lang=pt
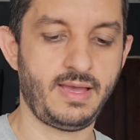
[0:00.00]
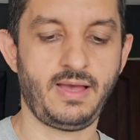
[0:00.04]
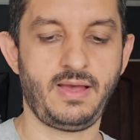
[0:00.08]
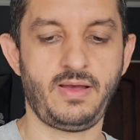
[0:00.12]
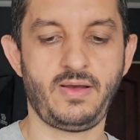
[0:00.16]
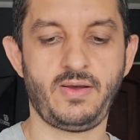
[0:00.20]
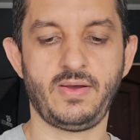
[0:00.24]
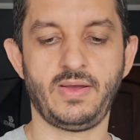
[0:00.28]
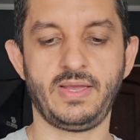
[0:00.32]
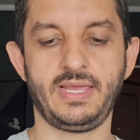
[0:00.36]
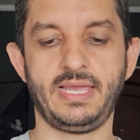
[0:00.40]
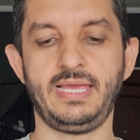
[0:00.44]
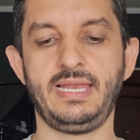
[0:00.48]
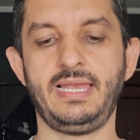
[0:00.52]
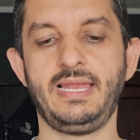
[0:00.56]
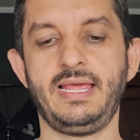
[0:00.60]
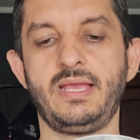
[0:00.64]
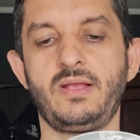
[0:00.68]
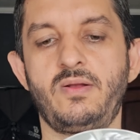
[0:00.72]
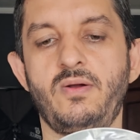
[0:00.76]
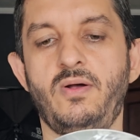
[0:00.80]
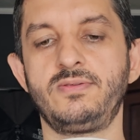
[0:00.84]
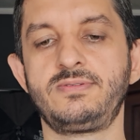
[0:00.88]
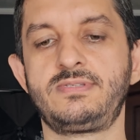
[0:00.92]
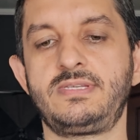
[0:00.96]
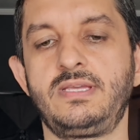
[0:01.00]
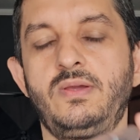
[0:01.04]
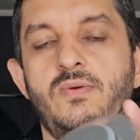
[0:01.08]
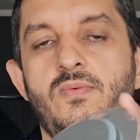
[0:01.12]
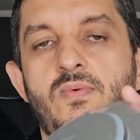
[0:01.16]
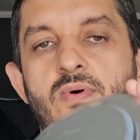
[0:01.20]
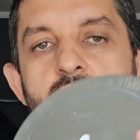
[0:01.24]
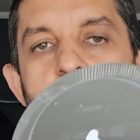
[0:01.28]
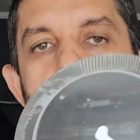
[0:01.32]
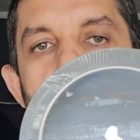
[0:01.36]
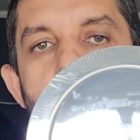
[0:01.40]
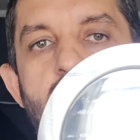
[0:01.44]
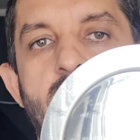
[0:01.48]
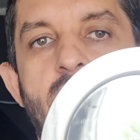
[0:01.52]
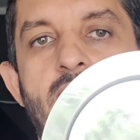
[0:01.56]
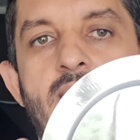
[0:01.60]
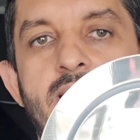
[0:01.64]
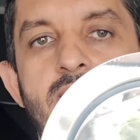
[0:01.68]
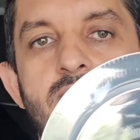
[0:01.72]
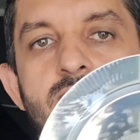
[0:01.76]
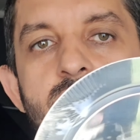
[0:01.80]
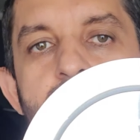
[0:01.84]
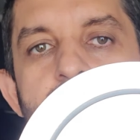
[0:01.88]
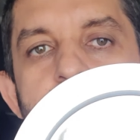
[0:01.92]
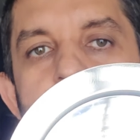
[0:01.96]
Ó, ele é igualzinho o outro
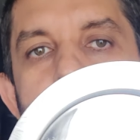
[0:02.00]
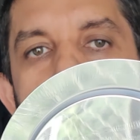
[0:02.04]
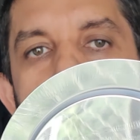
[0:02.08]
ralo,